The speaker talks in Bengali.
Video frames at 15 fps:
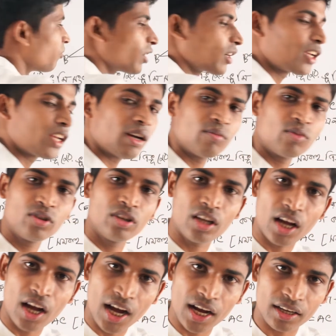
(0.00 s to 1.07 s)
আমরা কেবল
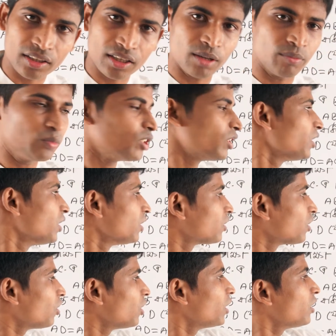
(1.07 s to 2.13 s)
আঁকলাম
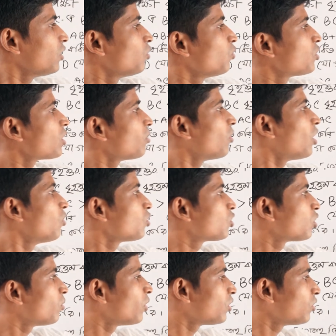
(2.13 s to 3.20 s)
তাহলে দুইটা বাহু
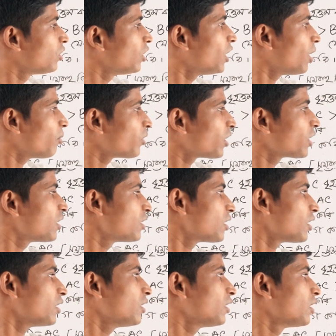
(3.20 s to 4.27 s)
সমান হলে আমরা কি
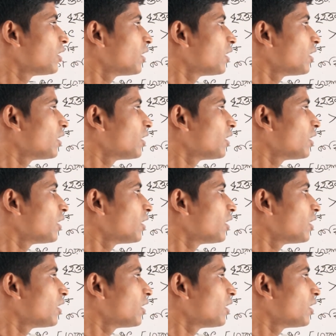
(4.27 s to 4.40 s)
জানি